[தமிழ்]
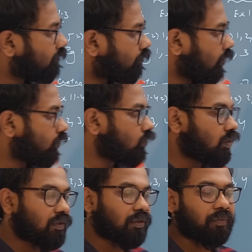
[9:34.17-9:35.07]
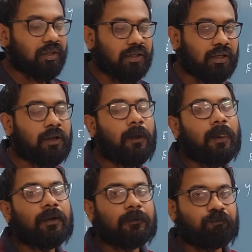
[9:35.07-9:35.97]
டென் பாயிண்ட் டூவில் வந்து பார்த்திங்கன்னா
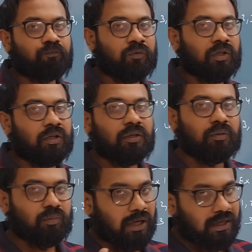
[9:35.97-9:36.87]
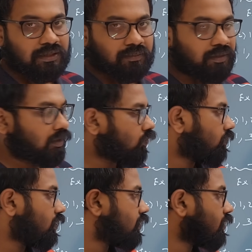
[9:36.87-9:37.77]
நாலேஜ் சம்தாருக்கு
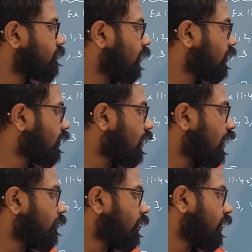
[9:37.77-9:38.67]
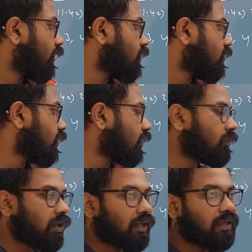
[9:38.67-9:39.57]
ரொம்ப ஈஸி பார்த்துருங்க ஆர்பிட்டரி கான்ஸ்டன்ட்
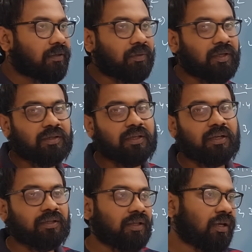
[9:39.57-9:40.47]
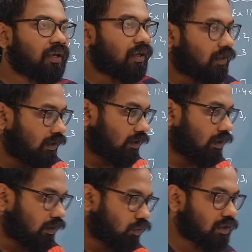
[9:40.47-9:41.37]
எலிமினேட்டிங் டென் பாயிண்ட் த்ரீலேருந்து
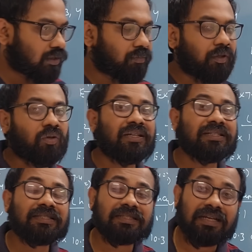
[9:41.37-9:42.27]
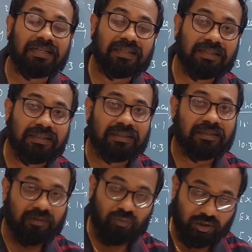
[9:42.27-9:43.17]
நேற்று நான் கொடுத்த சம்பாதங்க அண்டு
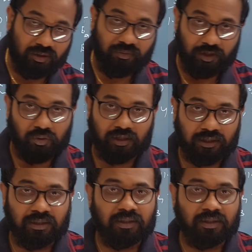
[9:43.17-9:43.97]
நான் கொடுத்த வீடியோவில்